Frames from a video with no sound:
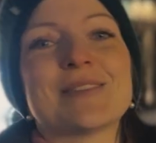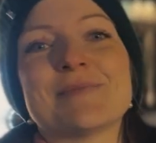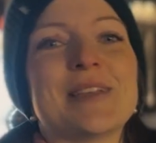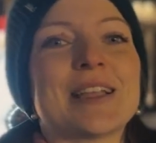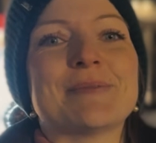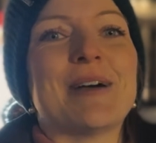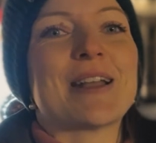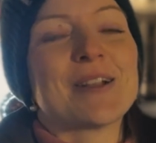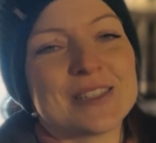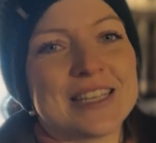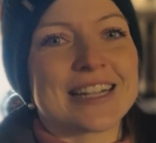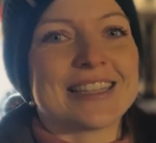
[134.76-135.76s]
Dead
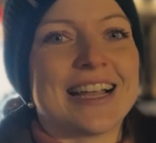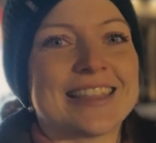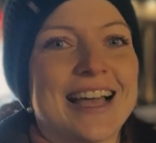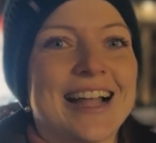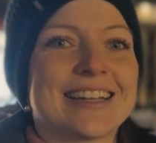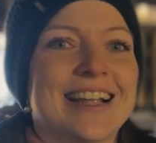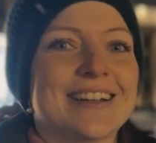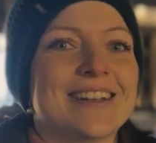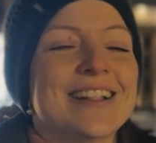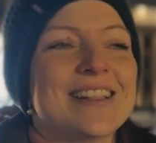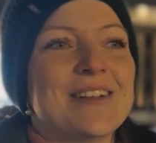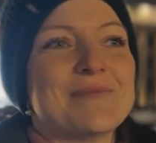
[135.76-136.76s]
Maros yang datang dan
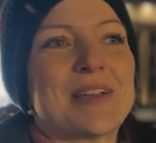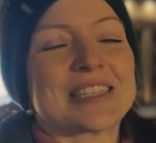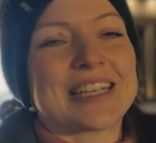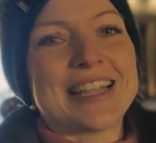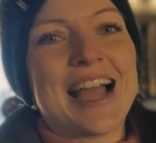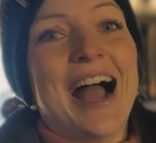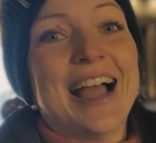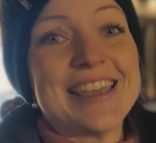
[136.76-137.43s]
biasanya